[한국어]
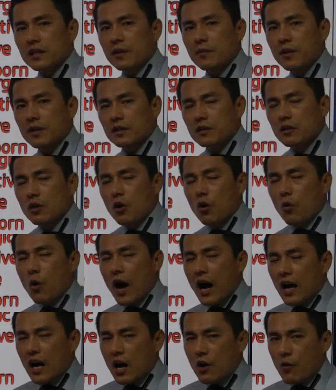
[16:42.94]
timid,
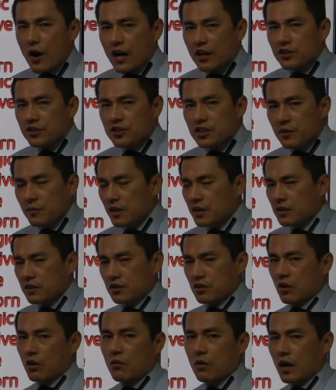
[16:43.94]
화가 확
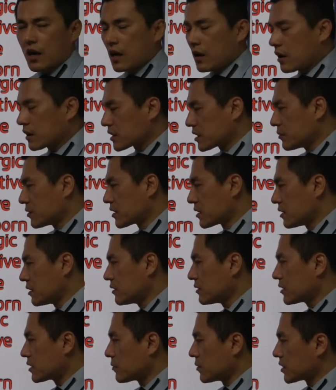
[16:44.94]
timid은이죠. 화가 확
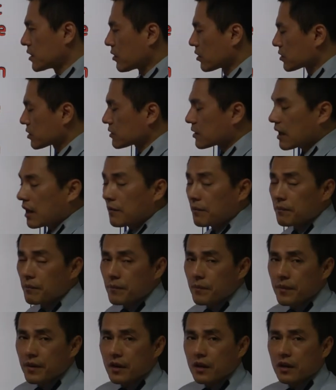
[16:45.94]
timid은. timid은 어떤 사람?
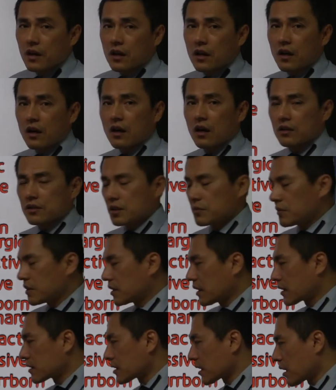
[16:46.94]
어,
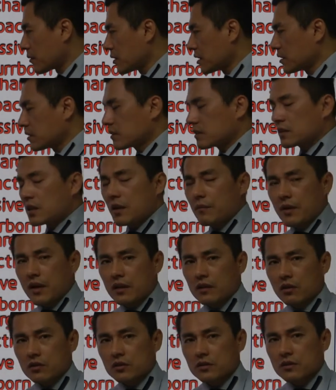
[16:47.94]
timid 하는 사람은
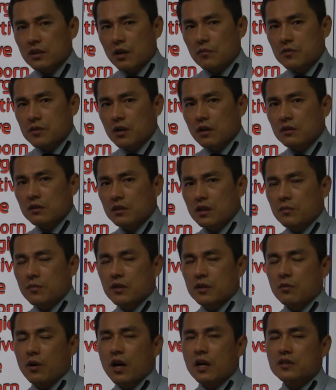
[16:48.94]
timid, 어떤 사람이죠?
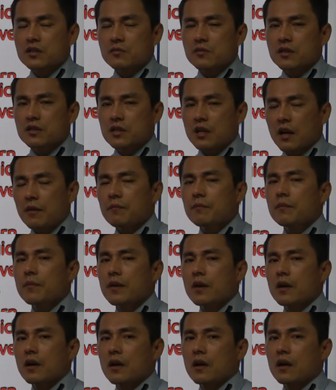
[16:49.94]
timid, 화가 치미는 사람,
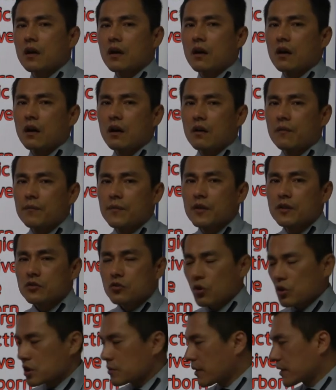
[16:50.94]
어,
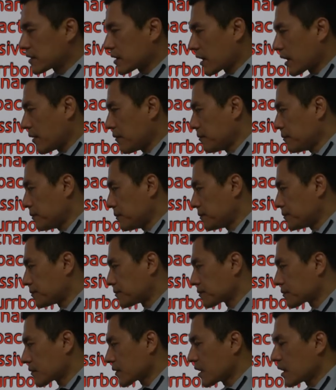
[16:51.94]
소심한 사람.
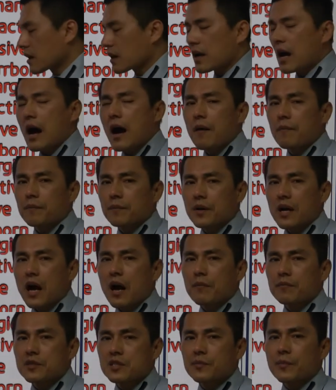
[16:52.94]
calm,
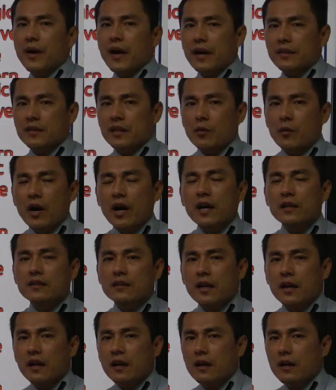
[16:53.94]
calm, 집에 갔대. 왜
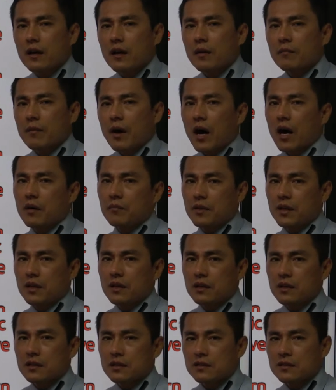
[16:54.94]
갔대?
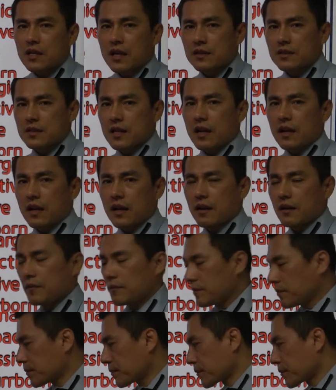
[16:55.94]
마음이 잔잔해.